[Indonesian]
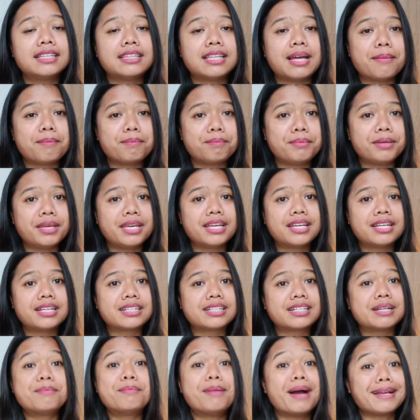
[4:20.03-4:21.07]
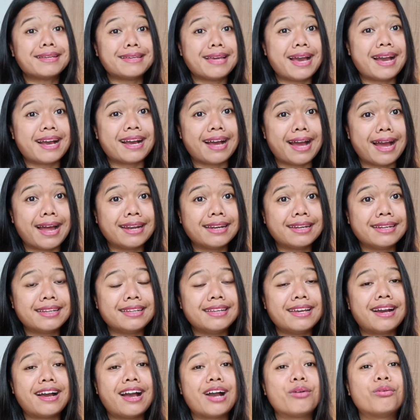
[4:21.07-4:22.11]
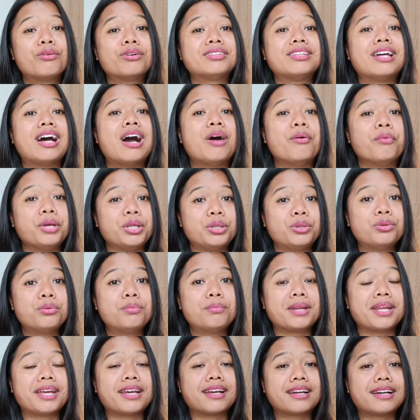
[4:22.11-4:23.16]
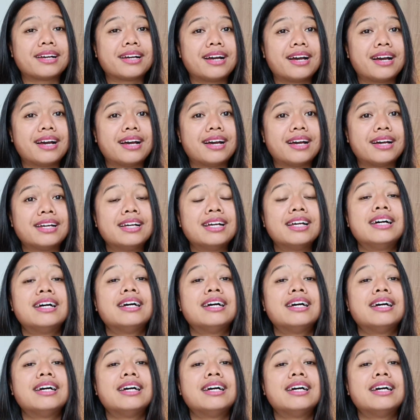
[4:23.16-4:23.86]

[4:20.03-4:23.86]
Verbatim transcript: tapi kebanyakan yang aku ketahui itu mereka